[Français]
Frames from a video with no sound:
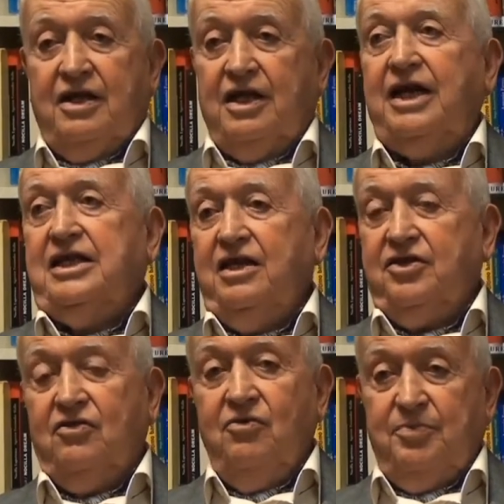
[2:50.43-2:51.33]
La
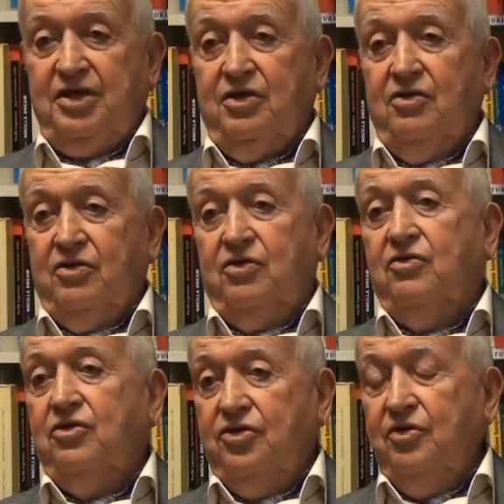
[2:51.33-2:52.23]
classe compétente
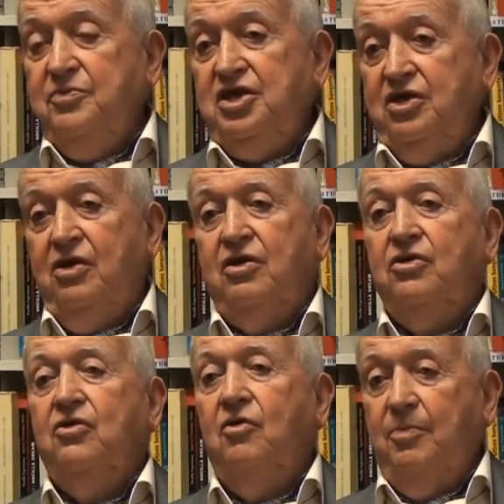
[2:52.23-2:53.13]
domine
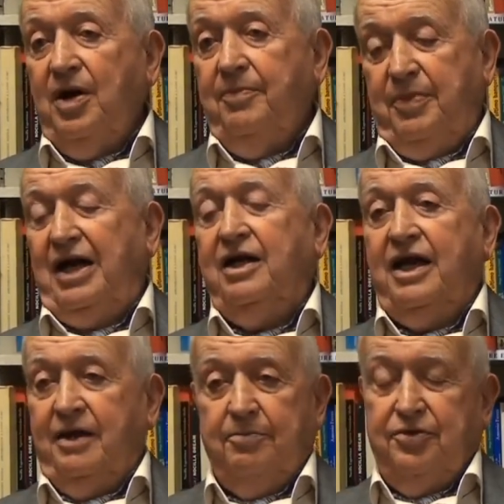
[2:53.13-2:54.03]
non pas par
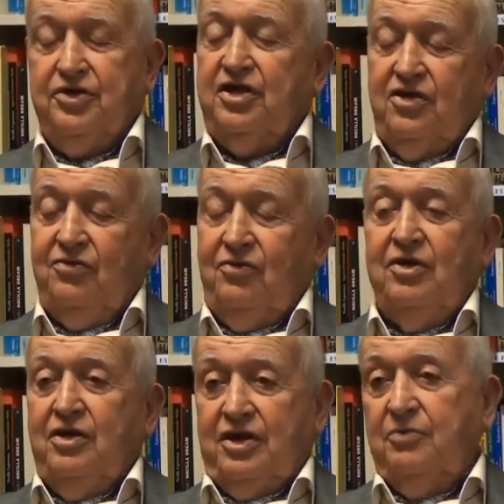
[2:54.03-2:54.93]
la possession
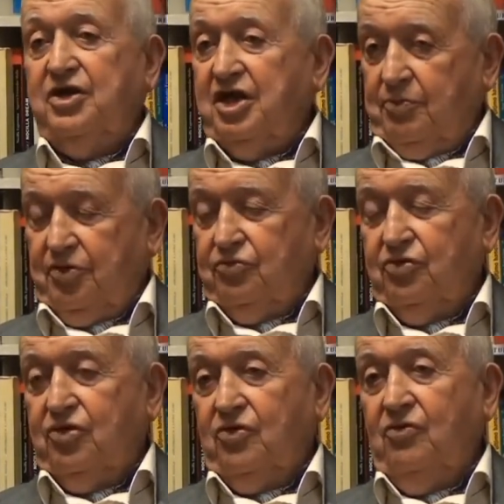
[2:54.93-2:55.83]
des moyens de
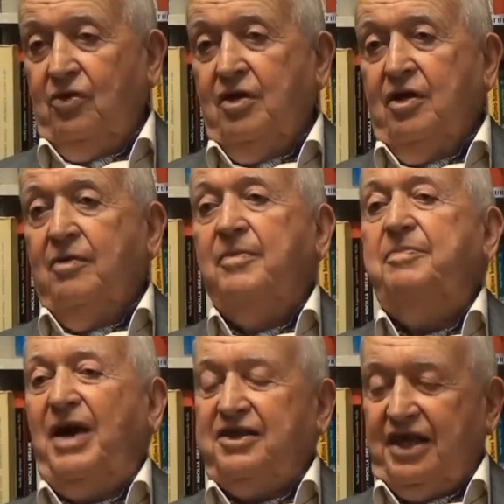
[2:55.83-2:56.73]
production, mais
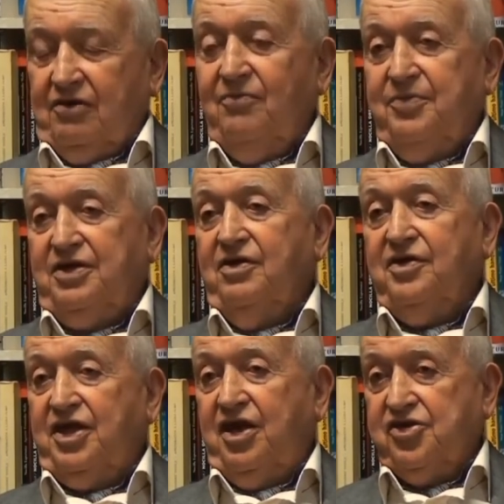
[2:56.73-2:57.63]
par sa
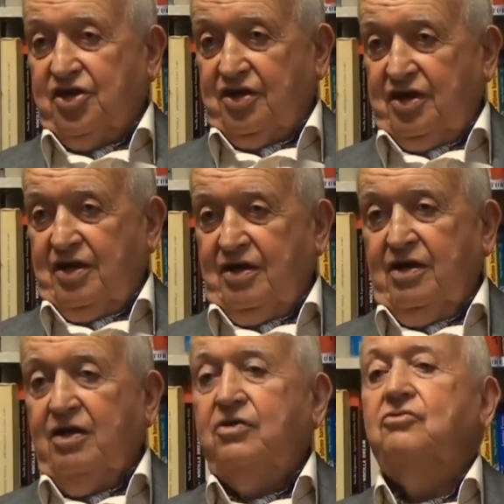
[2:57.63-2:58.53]
compétence à gérer.
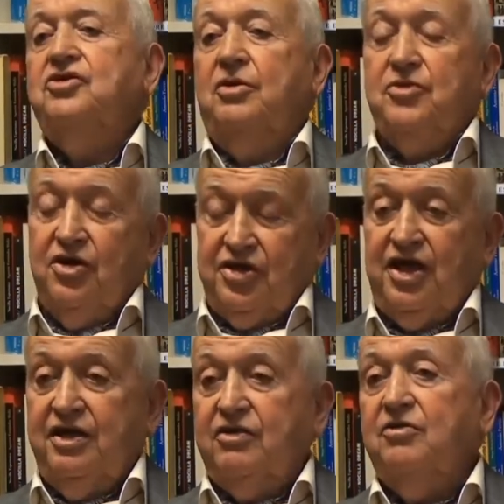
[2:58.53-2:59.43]
Nous sommes en
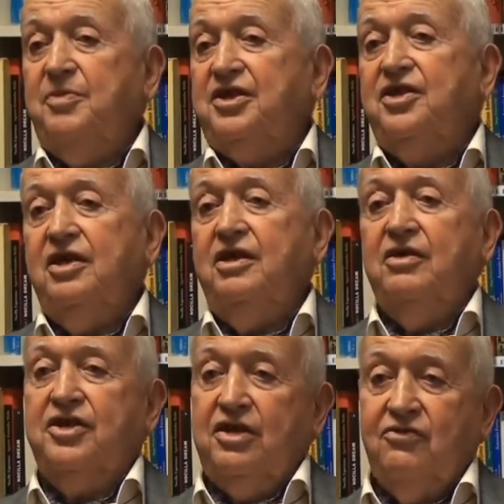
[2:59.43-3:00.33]
train de passer
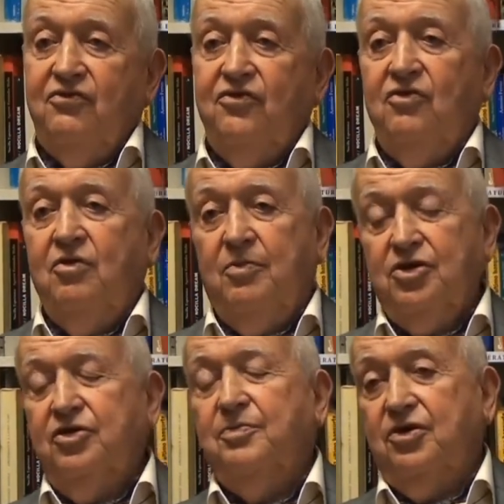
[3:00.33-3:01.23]
dans un nouveau mode de